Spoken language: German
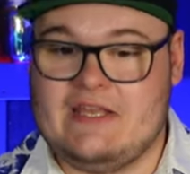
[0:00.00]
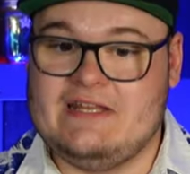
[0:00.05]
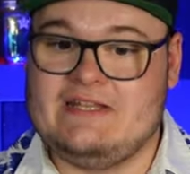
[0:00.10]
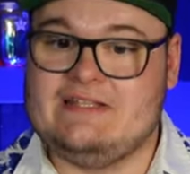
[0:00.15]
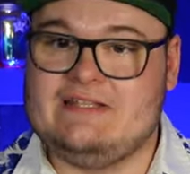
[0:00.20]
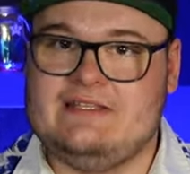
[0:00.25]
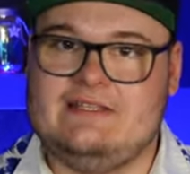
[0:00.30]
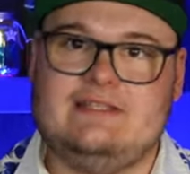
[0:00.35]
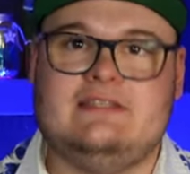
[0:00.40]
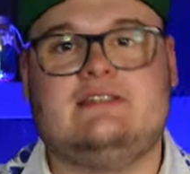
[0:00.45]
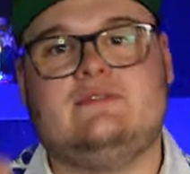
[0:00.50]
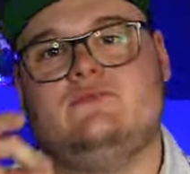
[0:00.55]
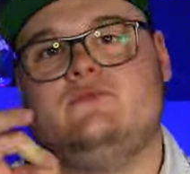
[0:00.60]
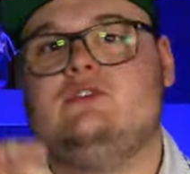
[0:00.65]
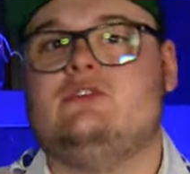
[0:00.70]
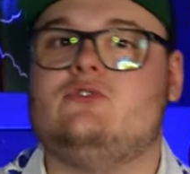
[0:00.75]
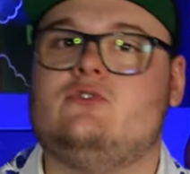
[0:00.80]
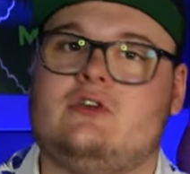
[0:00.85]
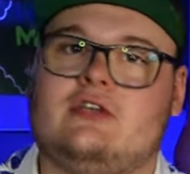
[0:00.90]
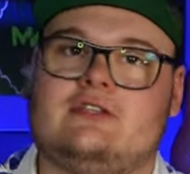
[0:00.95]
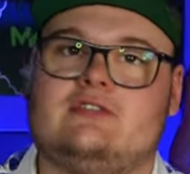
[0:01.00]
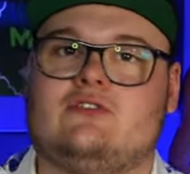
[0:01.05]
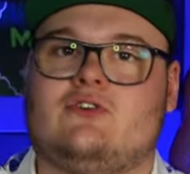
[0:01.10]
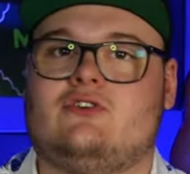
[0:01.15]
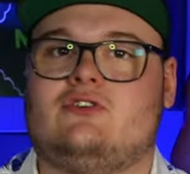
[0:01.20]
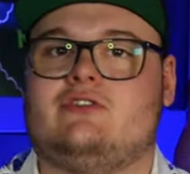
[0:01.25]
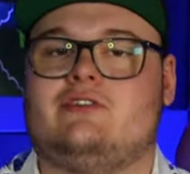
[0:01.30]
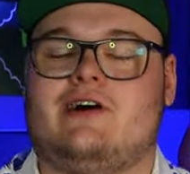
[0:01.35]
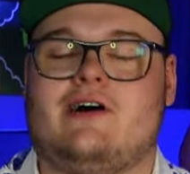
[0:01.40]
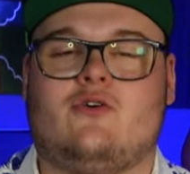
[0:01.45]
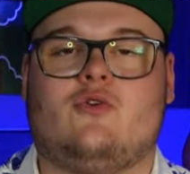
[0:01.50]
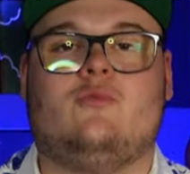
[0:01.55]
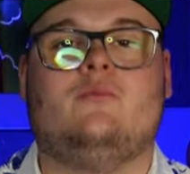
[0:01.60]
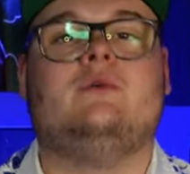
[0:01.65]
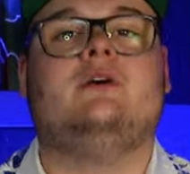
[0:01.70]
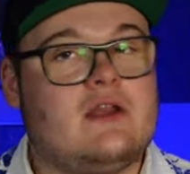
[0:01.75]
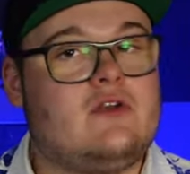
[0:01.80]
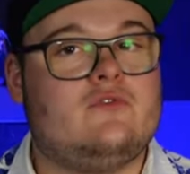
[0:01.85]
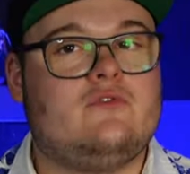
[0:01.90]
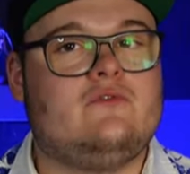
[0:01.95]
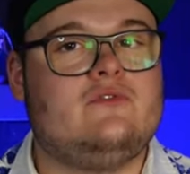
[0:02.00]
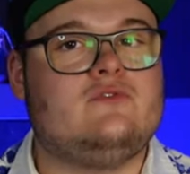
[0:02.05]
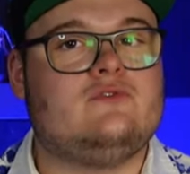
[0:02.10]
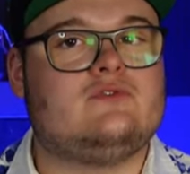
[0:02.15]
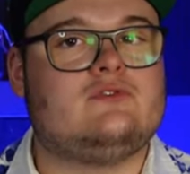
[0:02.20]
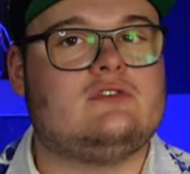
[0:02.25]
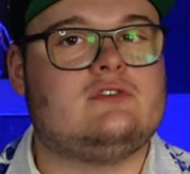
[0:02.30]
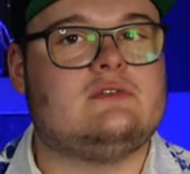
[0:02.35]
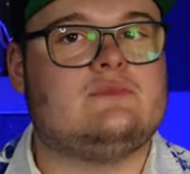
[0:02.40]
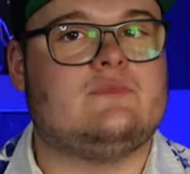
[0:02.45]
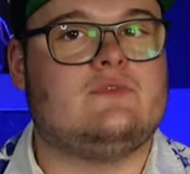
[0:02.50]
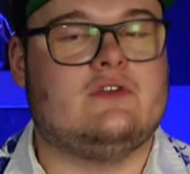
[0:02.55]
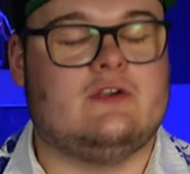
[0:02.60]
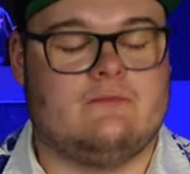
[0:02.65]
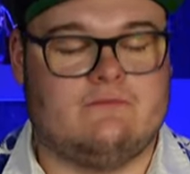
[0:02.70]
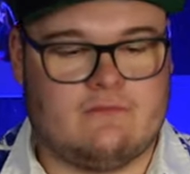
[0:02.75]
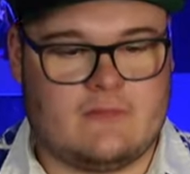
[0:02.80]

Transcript: In diesem Video geht es heute darum, meine Review zu diesem Film,